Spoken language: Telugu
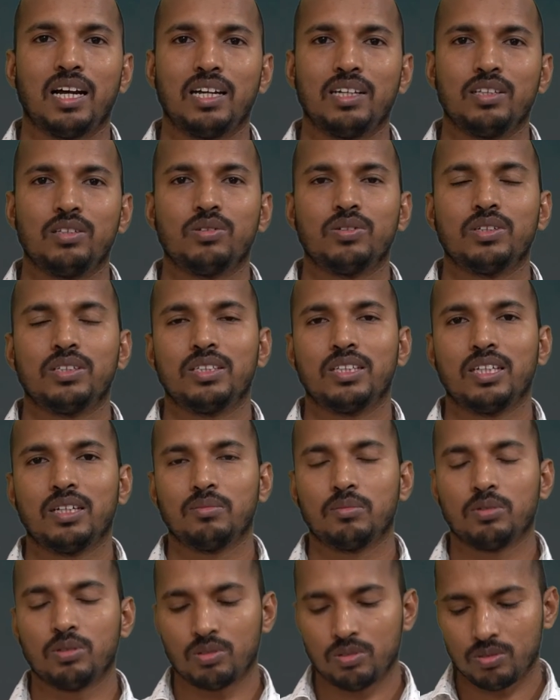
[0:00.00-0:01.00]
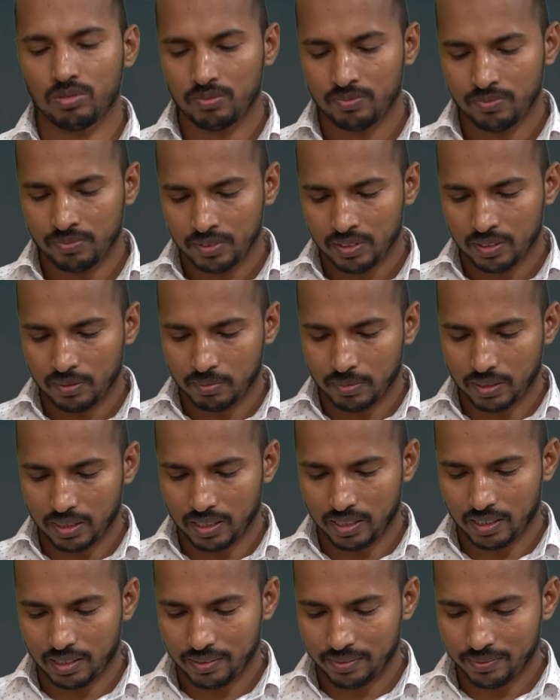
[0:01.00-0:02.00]
ఐదవ అధ్యాయంలో
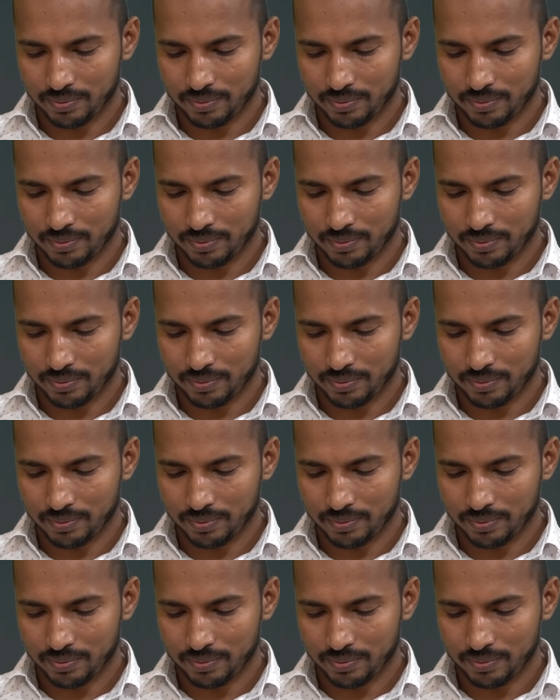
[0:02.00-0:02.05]
మరి